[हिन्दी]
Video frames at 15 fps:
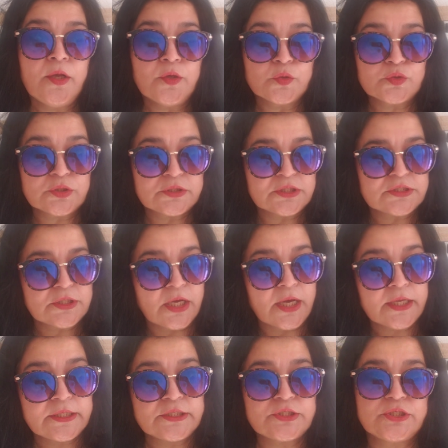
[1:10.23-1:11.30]
उसके साथ
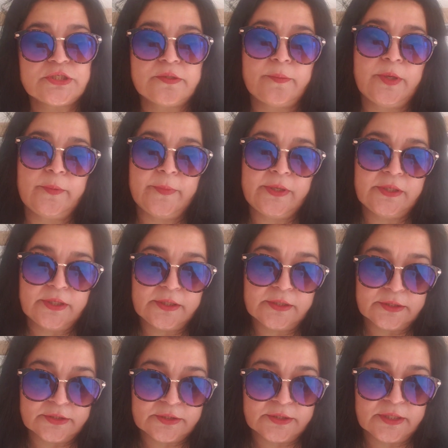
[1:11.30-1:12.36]
सारी चीज़ें मैंने मेंटेन
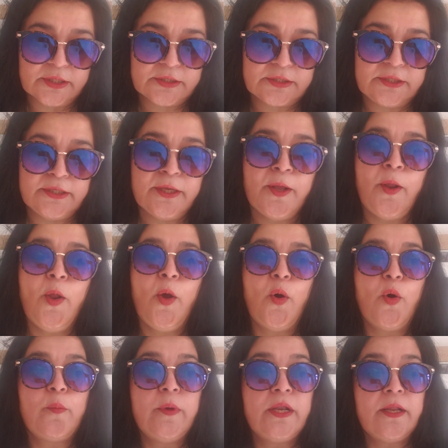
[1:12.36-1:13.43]
करके रखी
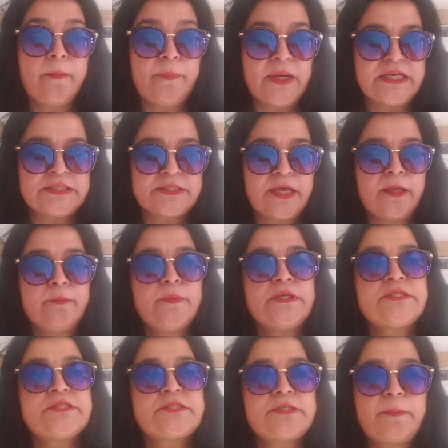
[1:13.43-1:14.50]
और मैंने पाकिस्तान में
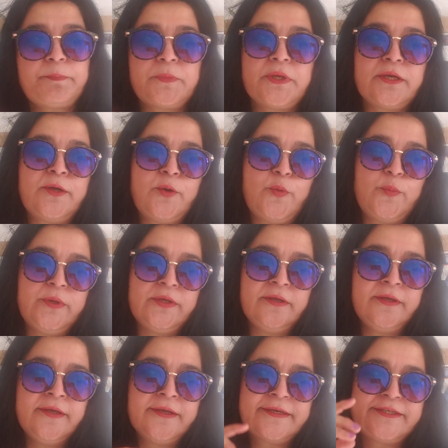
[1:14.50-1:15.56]
सबके घरों में
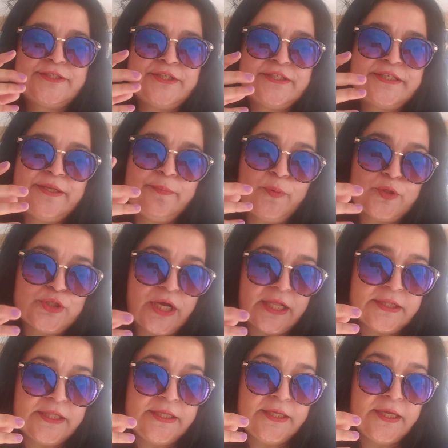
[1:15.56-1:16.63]
पेशेशरी पहुँचा
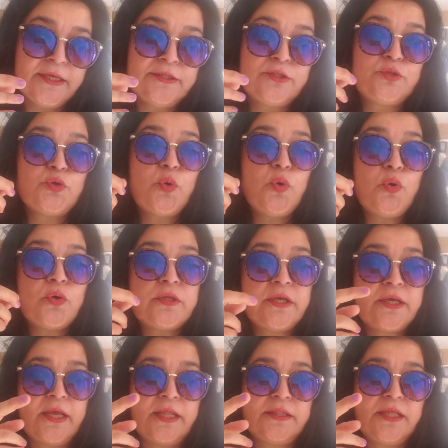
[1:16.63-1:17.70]
दी है जो लोग ये
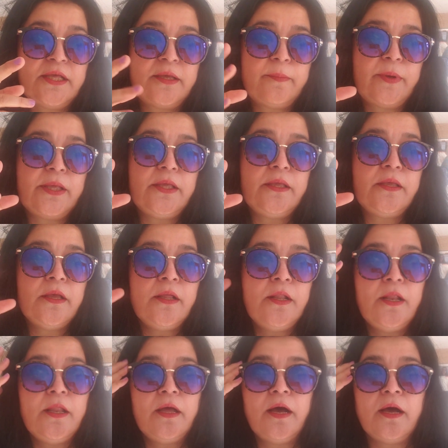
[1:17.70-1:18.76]
कहते हैं कि भाई
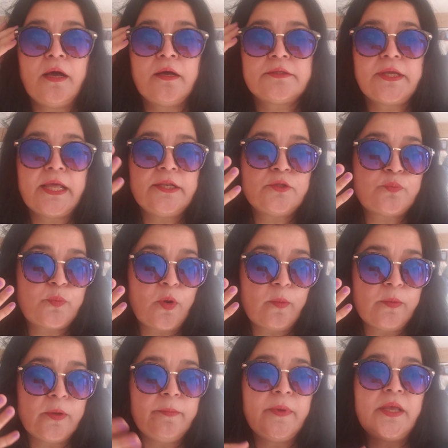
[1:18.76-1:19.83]
फाइनेंस
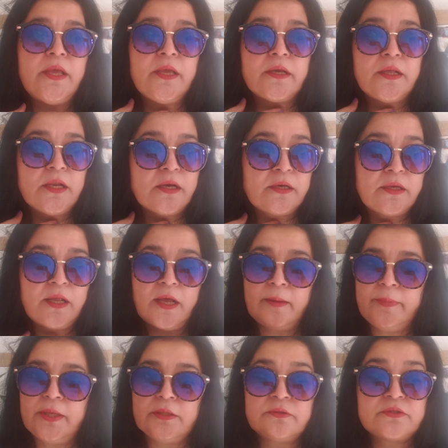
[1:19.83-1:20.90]
प्रॉब्लम है गला
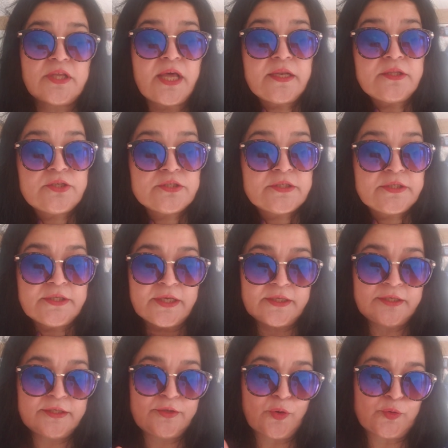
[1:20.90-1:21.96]
ख़राब है सारी चीज़ें
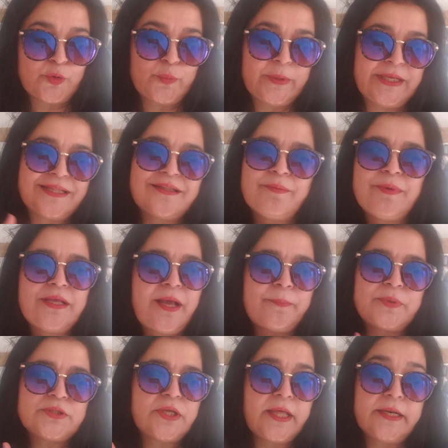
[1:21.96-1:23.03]
यही है डॉक्टर भी कहते हैं भाई
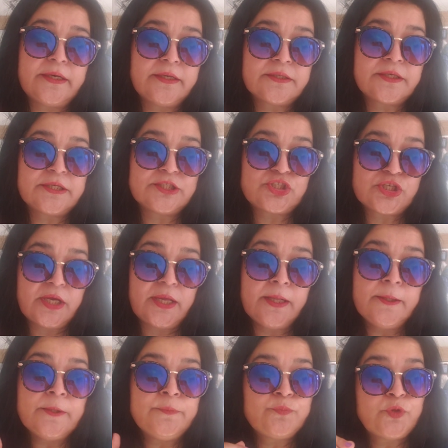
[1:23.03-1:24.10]
आपका थायराइड अगर अच्छा है
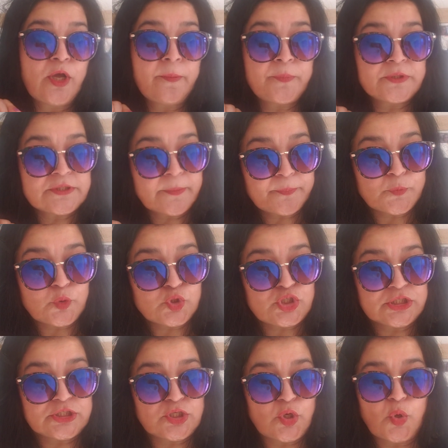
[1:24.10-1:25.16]
तो आपका सब कुछ
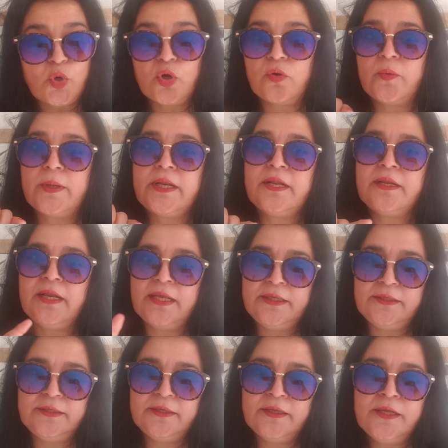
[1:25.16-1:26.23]
अच्छा होगा वरना
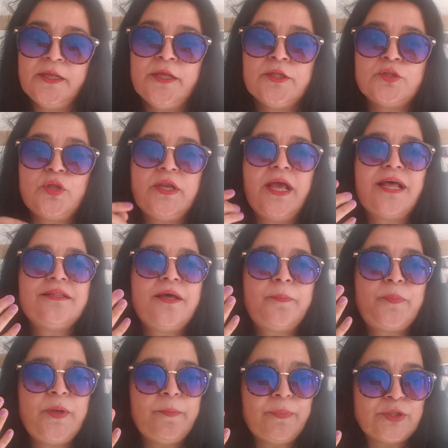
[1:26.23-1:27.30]
नहीं तो लिहाजा
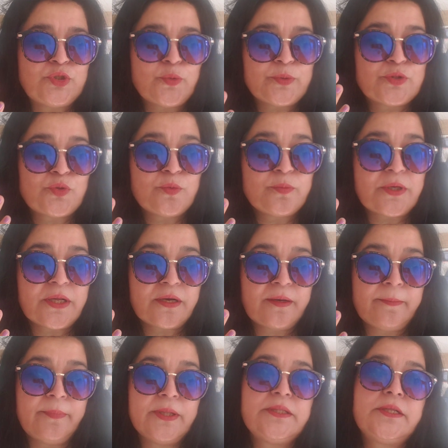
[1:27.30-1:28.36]
अपने बच्चों पर जुल्म
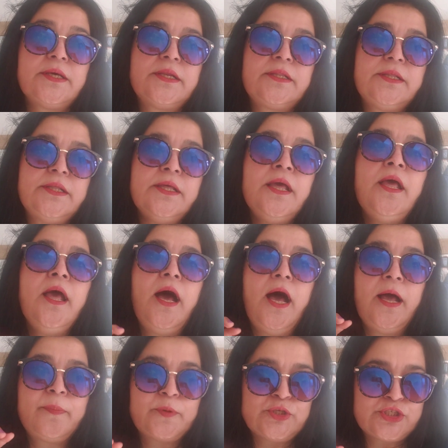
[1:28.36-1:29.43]
करना बंद कर दें
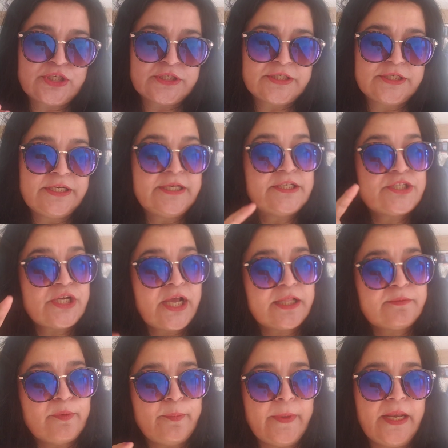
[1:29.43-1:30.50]
आप प्रेस्टेशन लें शहद
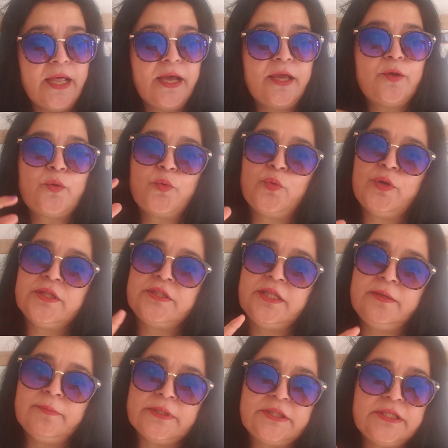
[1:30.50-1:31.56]
में मिलाएं और उन्हें
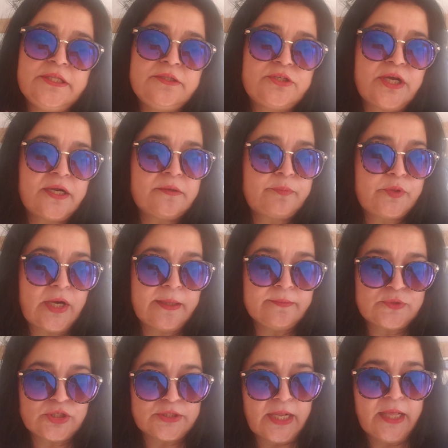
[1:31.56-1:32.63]
दिन में तीन चार टाइम
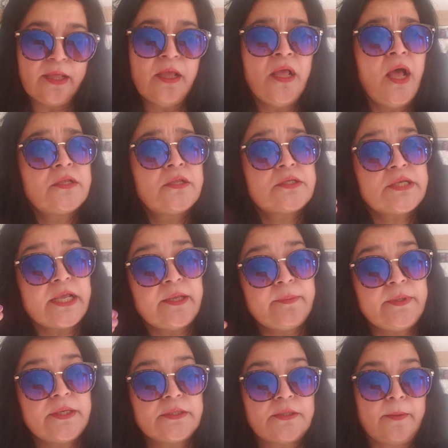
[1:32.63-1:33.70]
चटाएं सही
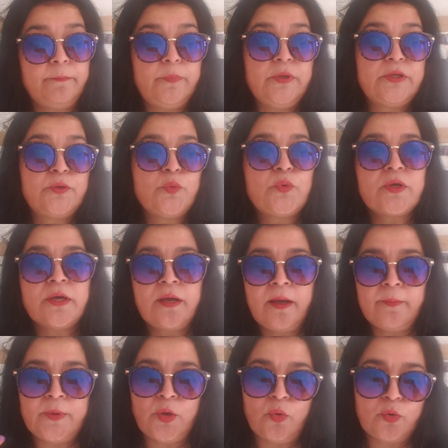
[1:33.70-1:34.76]
भी हैं तब भी क्योंकि
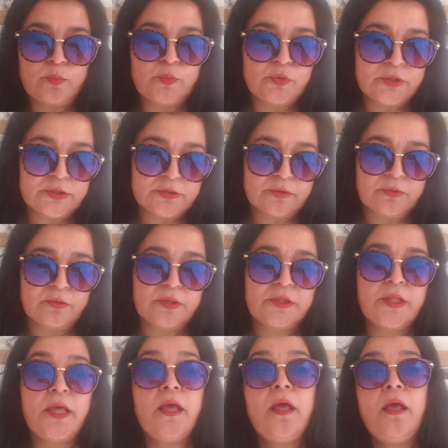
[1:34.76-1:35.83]
हमें हार्मोन की ज़रूरत
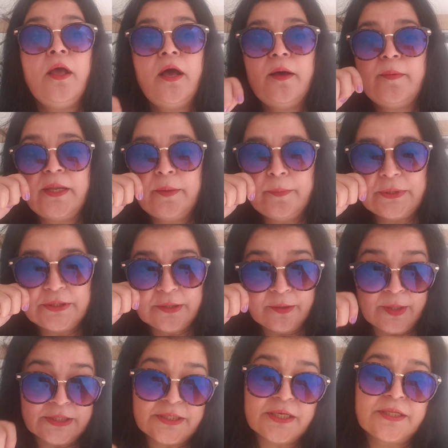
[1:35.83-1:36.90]
है हमारे बच्चे
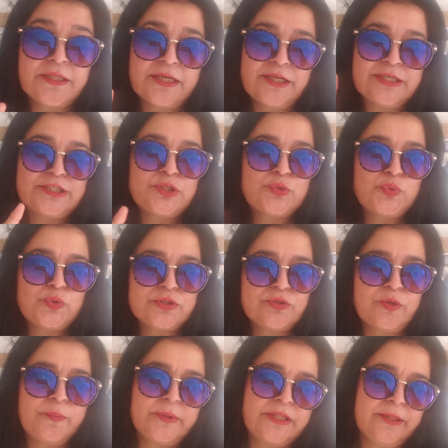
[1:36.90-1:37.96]
आजकल के देखें कैसे सूखे
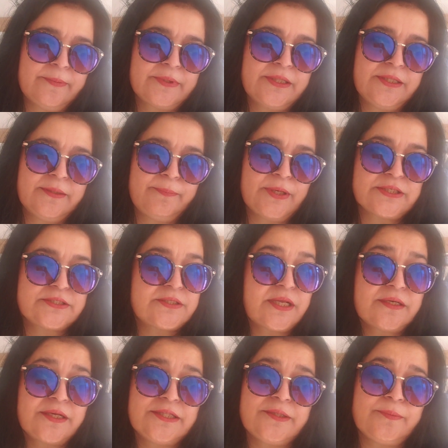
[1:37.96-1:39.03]
सूखे पतले पतले
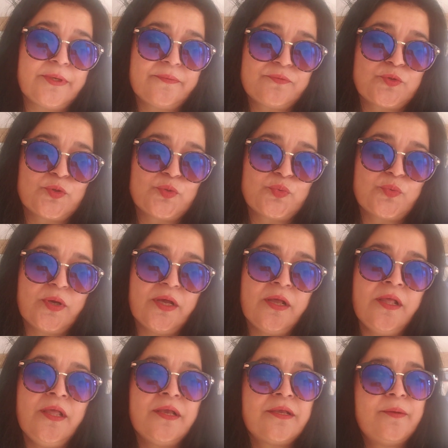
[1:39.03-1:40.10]
पाकिस्तान गई थी बड़ा अफसोस हुआ
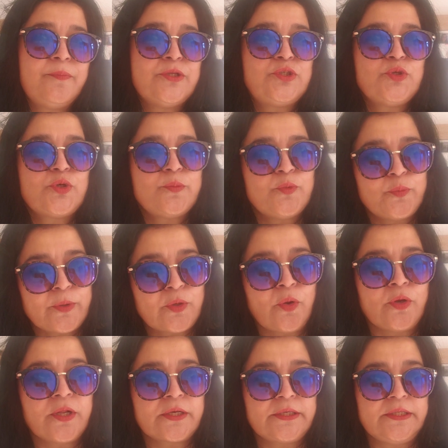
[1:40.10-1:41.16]
कि बच्चों के मुँह पर
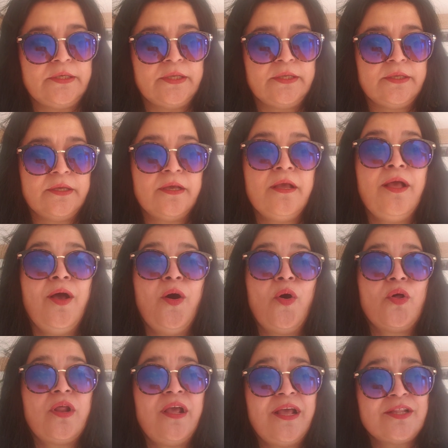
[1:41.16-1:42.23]
रौनक ही नहीं है
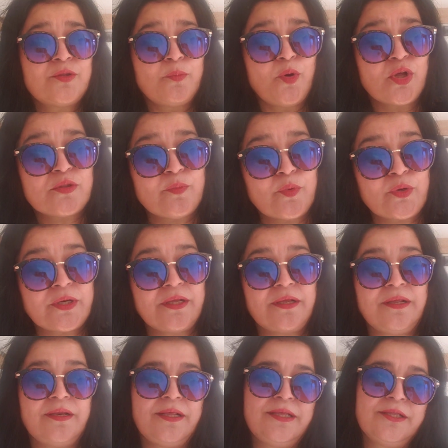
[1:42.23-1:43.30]
और हैं तो बहुत मोटे
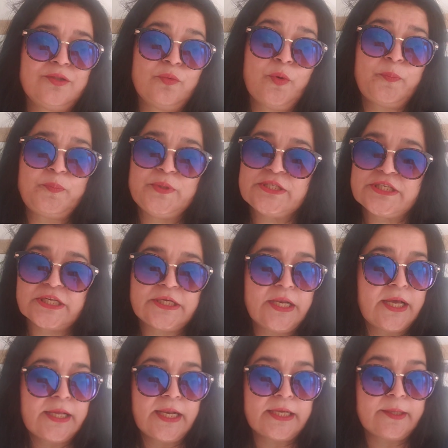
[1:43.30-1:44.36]
हैं नहीं है तो पिज़्ज़ा
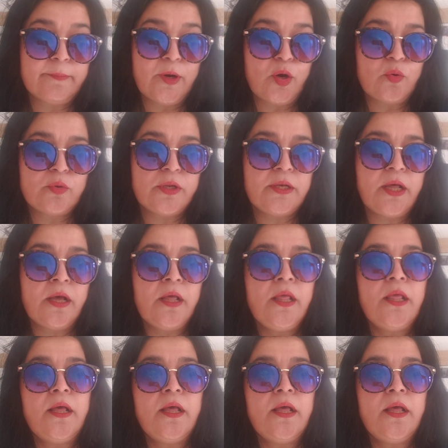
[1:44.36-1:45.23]
खिला खिला के माओ ने ना